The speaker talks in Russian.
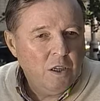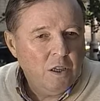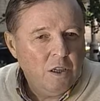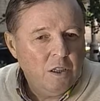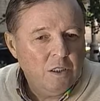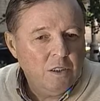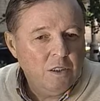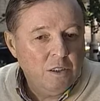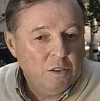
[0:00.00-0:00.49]

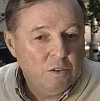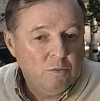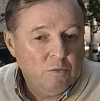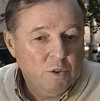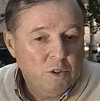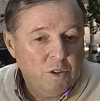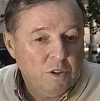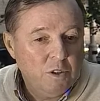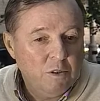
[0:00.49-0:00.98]
А, нет,
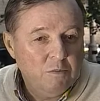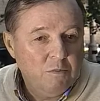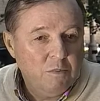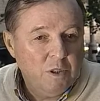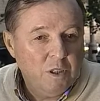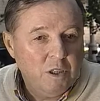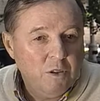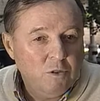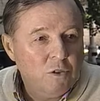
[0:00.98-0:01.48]
мы с ним
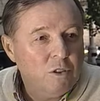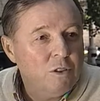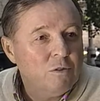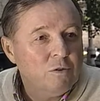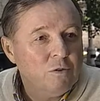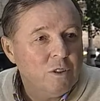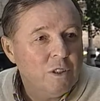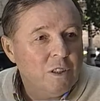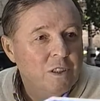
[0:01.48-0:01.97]
были хорошие
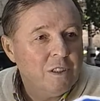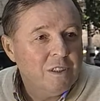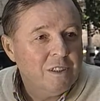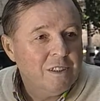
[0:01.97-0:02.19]
друзья.